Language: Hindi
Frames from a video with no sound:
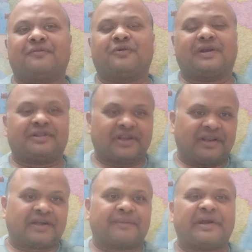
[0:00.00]
वो
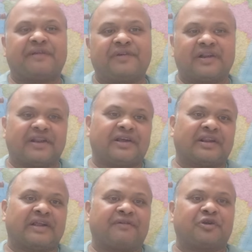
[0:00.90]
दिल्ली का बेनिफिट लेने के
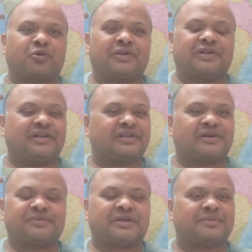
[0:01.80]
लिए इलेवन ट्वेल्थ दिल्ली
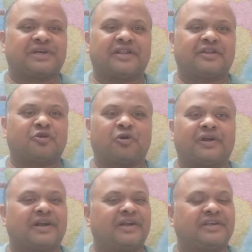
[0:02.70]
से हम सब जानते हैं
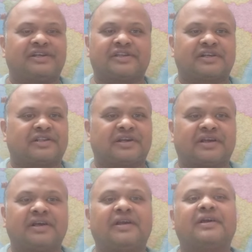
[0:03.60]
नॉन अटेंडिंग किया जाता
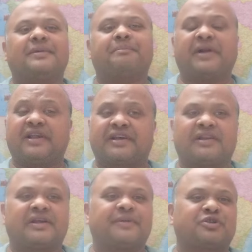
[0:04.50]
है
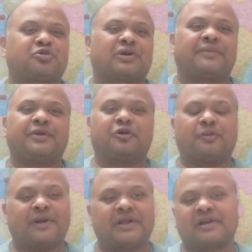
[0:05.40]
मेडिकल के बच्चों का भी
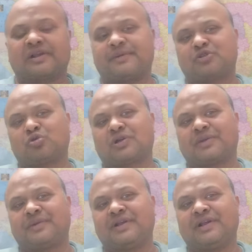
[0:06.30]
नॉन मेडिकल के बच्चों
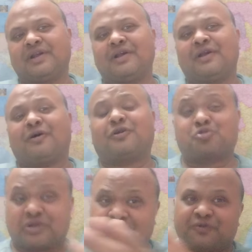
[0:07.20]
का भी और
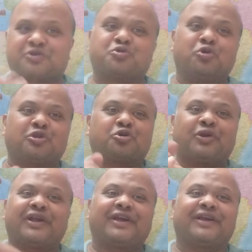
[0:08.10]
चूँकि वो स्कूल
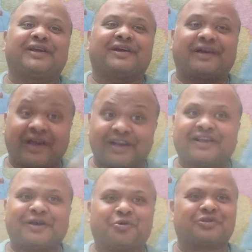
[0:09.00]
थोड़े
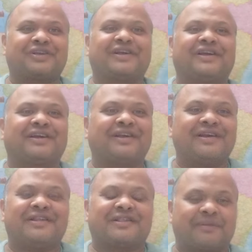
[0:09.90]
हल्के होते हैं
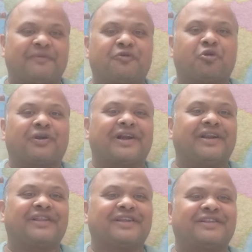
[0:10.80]
तभी वो नॉन
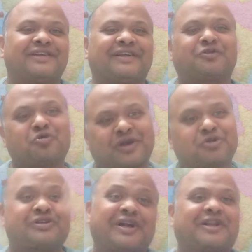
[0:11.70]
अटेंडिंग देते हैं तो उनका
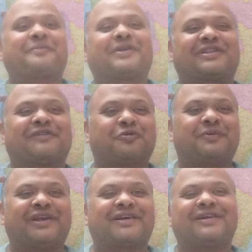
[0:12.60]
जो सेंटर पड़ता है वो
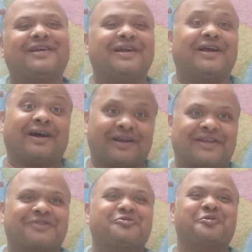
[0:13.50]
भी एक
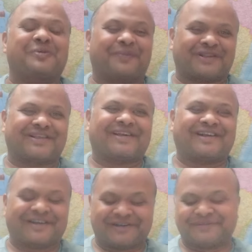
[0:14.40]
हल्के स्कूल में पड़ता है
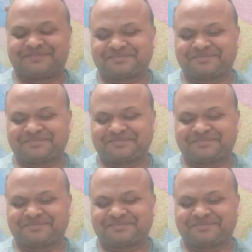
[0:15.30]
राइट